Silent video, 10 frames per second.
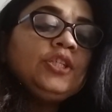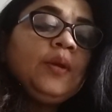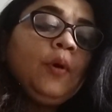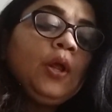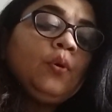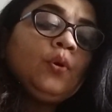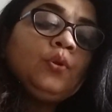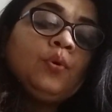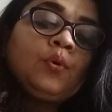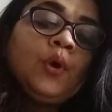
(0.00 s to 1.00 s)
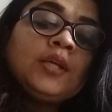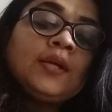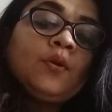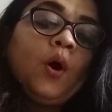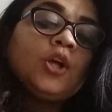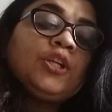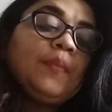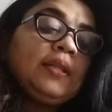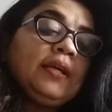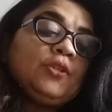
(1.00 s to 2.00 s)
জীবনে কোনো দুঃখই যেন
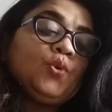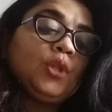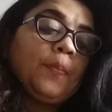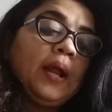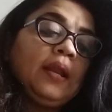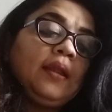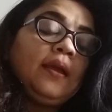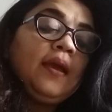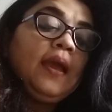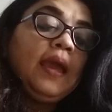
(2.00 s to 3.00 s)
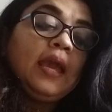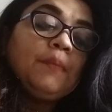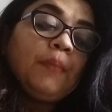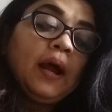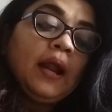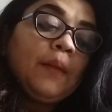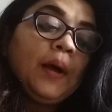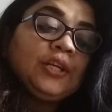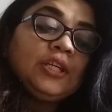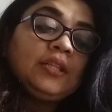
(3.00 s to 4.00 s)
অসীমাদিকে ছুতে পারেনি এই পাড়ার
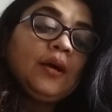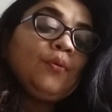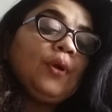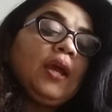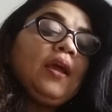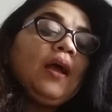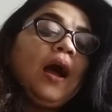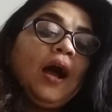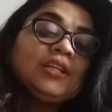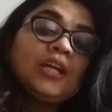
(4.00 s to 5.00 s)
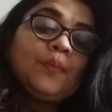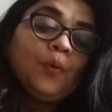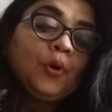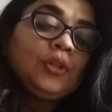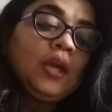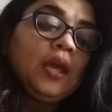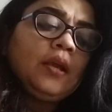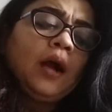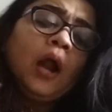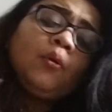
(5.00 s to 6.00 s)
বাসিন্দা হয়ে আসার পর
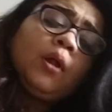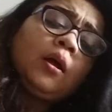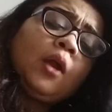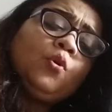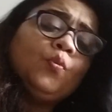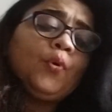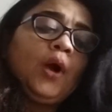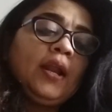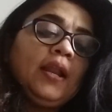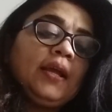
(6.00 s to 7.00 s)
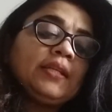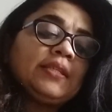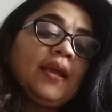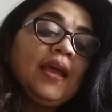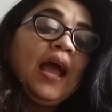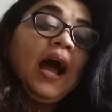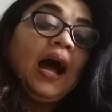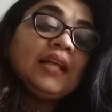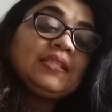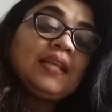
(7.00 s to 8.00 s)
থেকেই কারো না কারো উপকারে লেগেছে
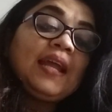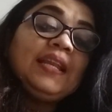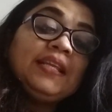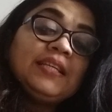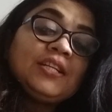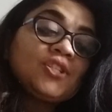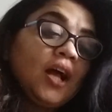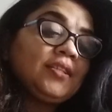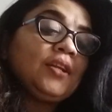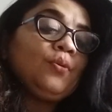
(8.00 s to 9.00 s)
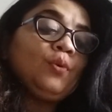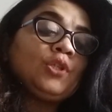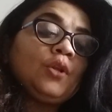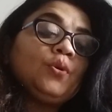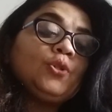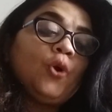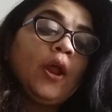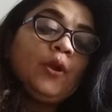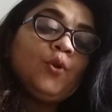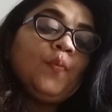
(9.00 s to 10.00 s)
আজ তাই নিজের সাজানো গোছানো
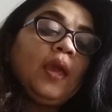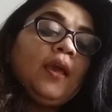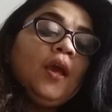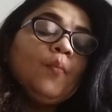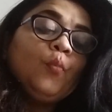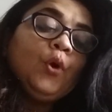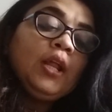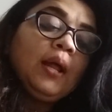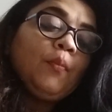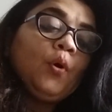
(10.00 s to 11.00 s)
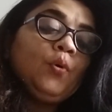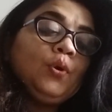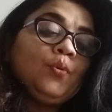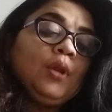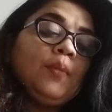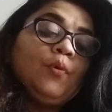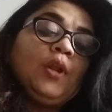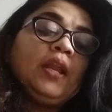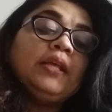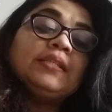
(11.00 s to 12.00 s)
ড্রয়িং রুমেই মহিলা মহল খুলে
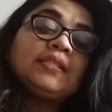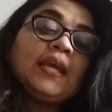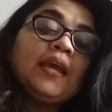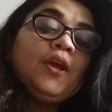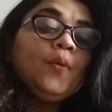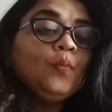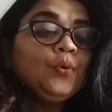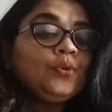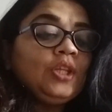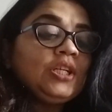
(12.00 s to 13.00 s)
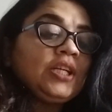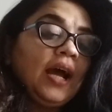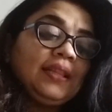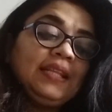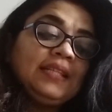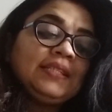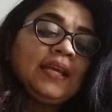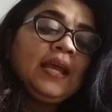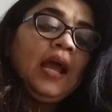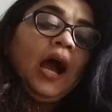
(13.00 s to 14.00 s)
মনের ইচ্ছে মুক্তির স্বাদ
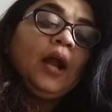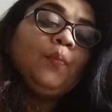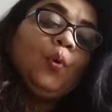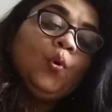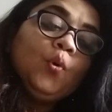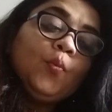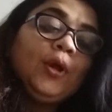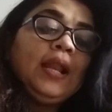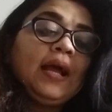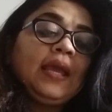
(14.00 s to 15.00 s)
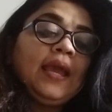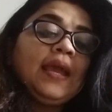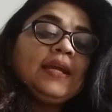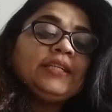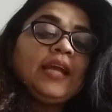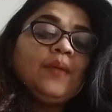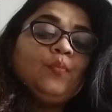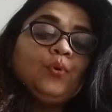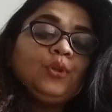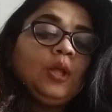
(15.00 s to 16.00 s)
নিচ্ছে আর বহু মহিলাকে সেই
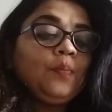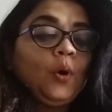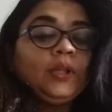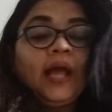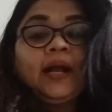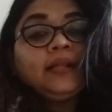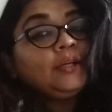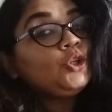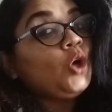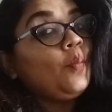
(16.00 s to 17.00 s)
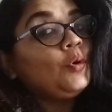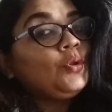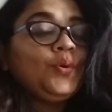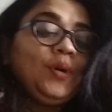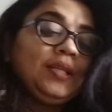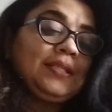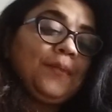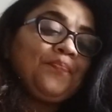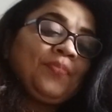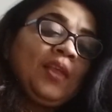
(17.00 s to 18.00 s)
মুক্তির পথ দেখাতে সমর্থ হয়েছে